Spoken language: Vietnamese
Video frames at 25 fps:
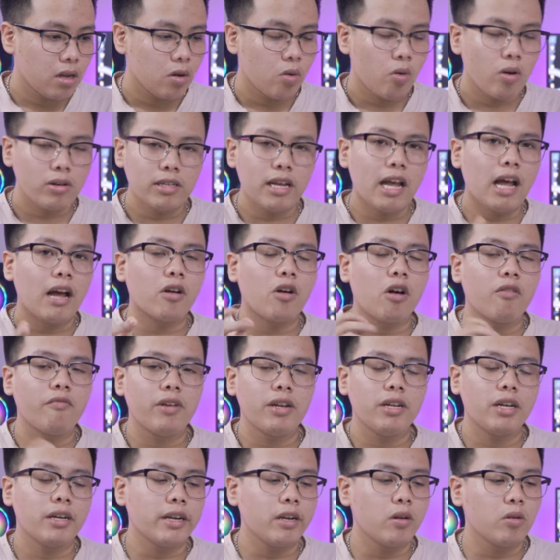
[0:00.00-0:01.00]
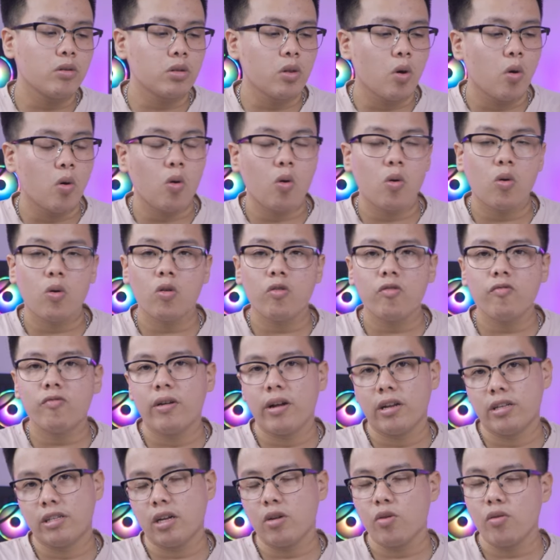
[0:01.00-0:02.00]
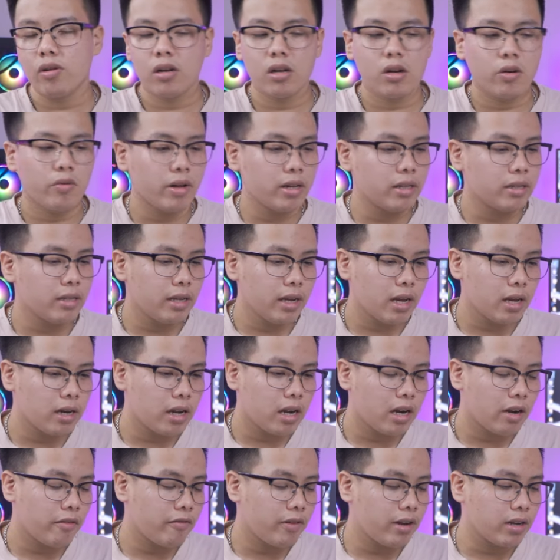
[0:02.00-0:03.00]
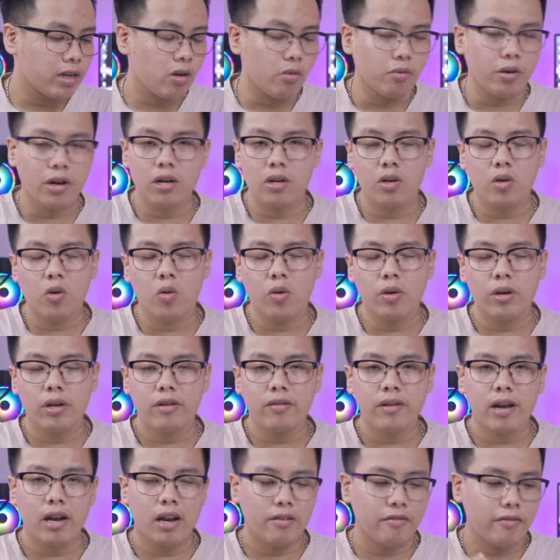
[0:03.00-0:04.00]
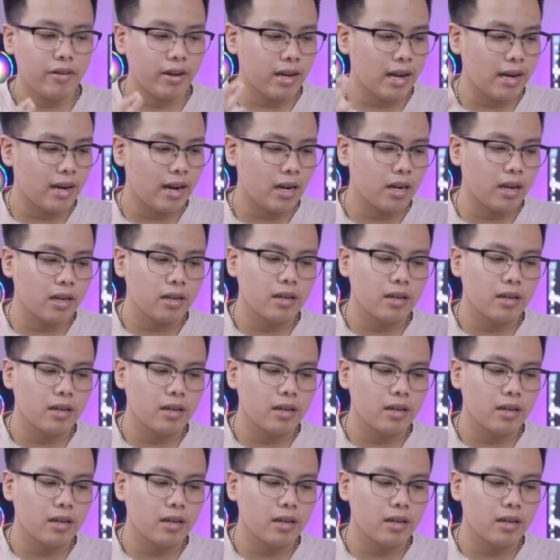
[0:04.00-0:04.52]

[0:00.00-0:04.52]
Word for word: Ngoài ra còn về những yếu tố về chất lượng hoàn thiện hay là về cổng kết nối hay là về khả năng